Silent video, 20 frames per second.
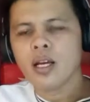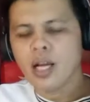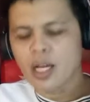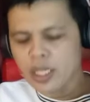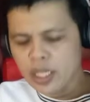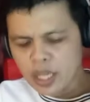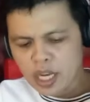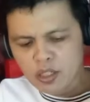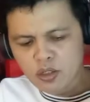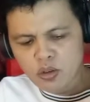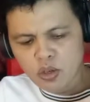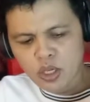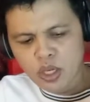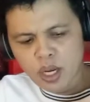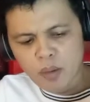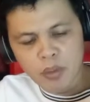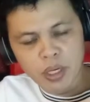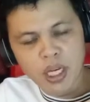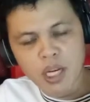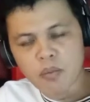Ang edad ko'y
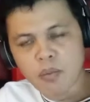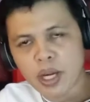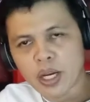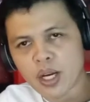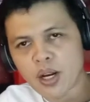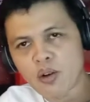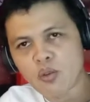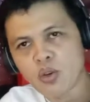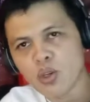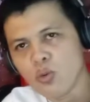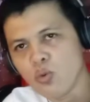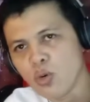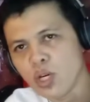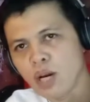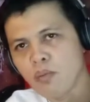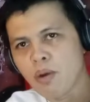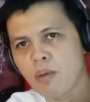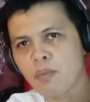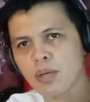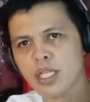labing lima nang ako'y
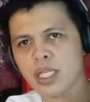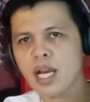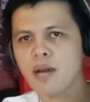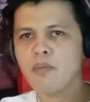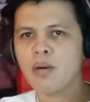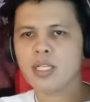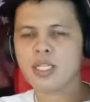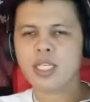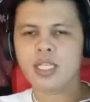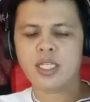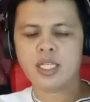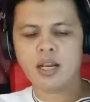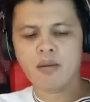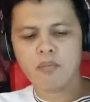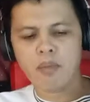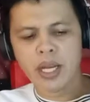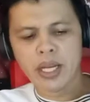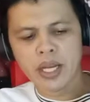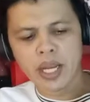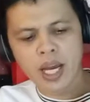unang mapasama sa isang
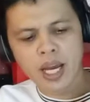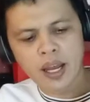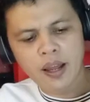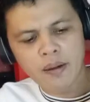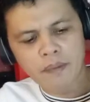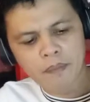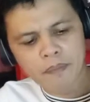banda.